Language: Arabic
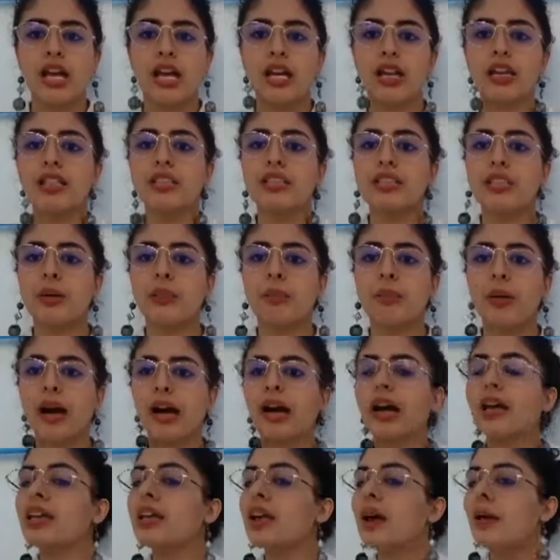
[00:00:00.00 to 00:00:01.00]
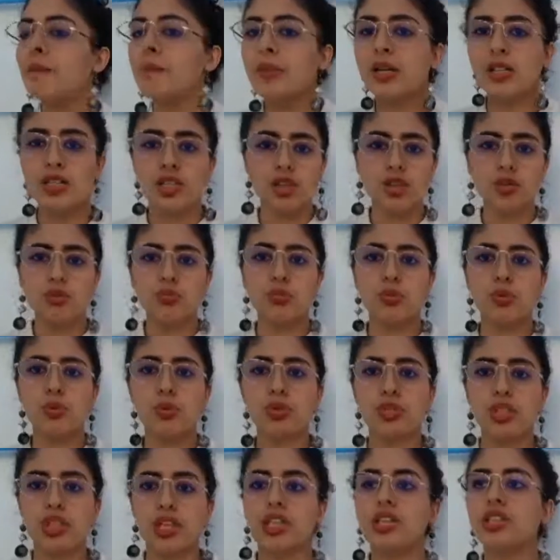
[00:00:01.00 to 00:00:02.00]
اللي يصبح عليها ما
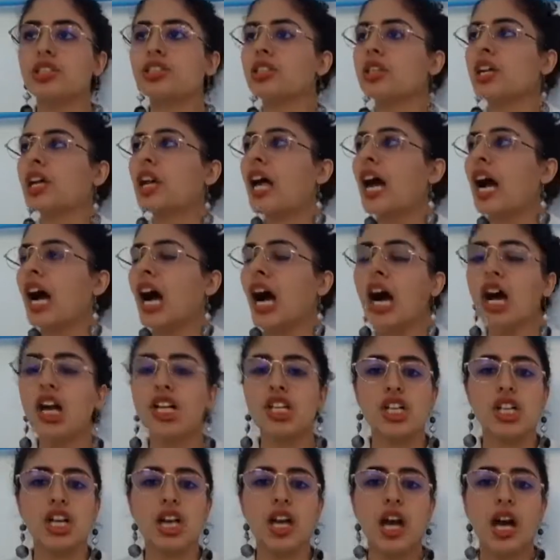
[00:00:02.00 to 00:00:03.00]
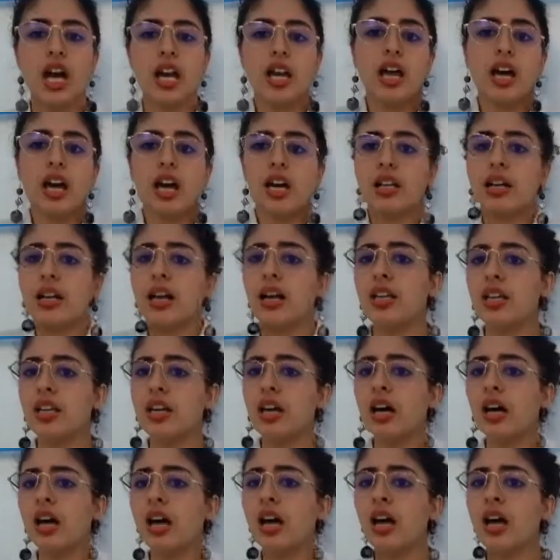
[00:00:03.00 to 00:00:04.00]
تجاوبوش اللي يسألها حاجة على
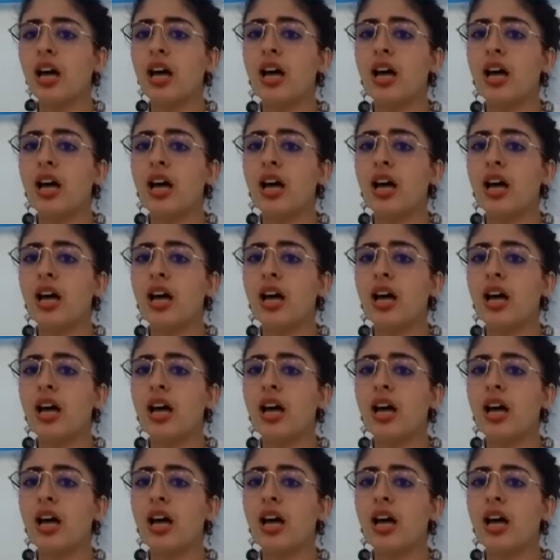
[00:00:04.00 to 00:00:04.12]
قراية